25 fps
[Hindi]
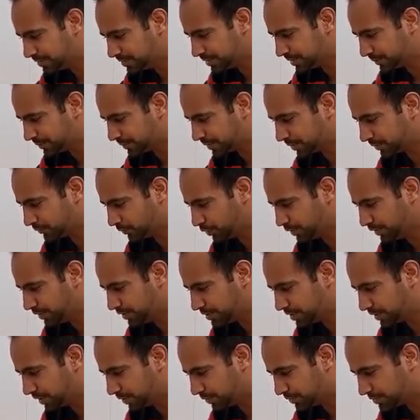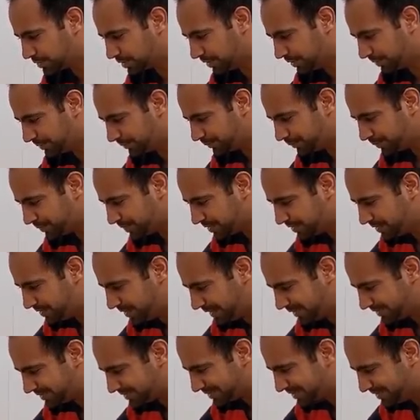जब तक वो नीचे ना हो जाए
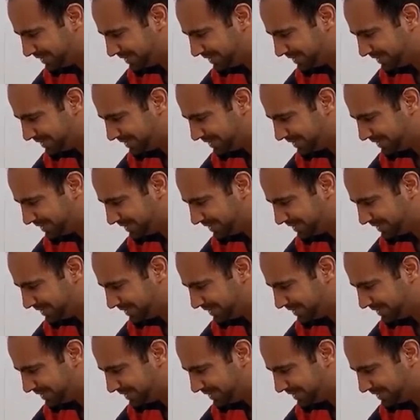यस